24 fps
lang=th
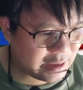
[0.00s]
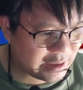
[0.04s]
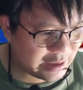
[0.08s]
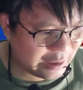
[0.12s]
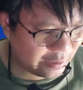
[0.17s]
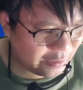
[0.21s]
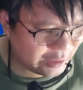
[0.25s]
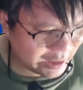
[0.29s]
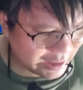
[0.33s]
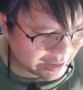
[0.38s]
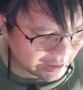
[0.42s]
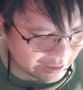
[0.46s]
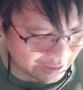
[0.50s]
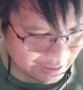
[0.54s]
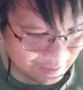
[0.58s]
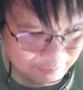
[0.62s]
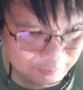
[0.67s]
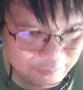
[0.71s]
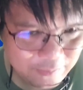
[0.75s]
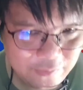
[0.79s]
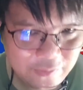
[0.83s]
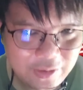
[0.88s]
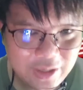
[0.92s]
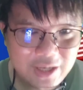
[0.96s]
เอาล่ะนะครับ
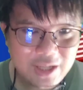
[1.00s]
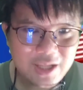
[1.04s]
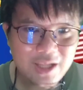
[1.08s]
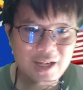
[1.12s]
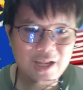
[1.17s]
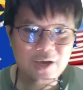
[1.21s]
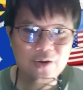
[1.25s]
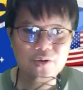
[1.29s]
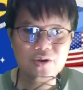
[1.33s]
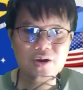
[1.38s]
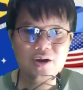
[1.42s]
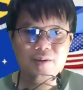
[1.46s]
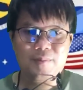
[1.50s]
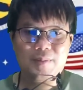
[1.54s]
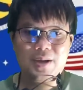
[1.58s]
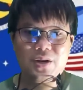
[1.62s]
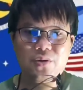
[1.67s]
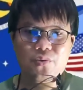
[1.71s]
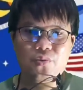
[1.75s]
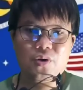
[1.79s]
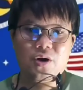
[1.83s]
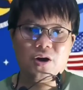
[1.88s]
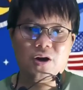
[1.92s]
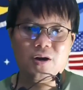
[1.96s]
วันนี้เราก็มา
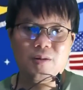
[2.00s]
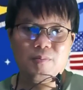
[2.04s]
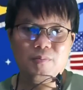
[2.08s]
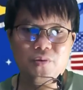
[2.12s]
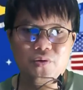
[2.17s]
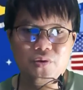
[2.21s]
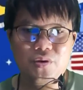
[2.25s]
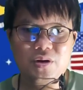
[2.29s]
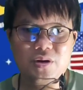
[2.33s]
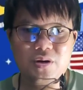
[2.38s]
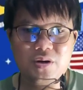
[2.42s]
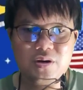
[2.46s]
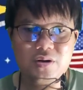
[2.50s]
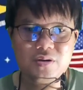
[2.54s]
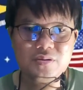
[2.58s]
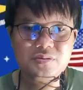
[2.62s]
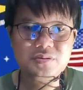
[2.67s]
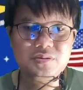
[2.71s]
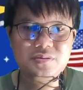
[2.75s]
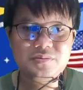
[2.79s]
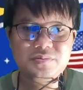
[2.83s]
ดูข้อมูลของ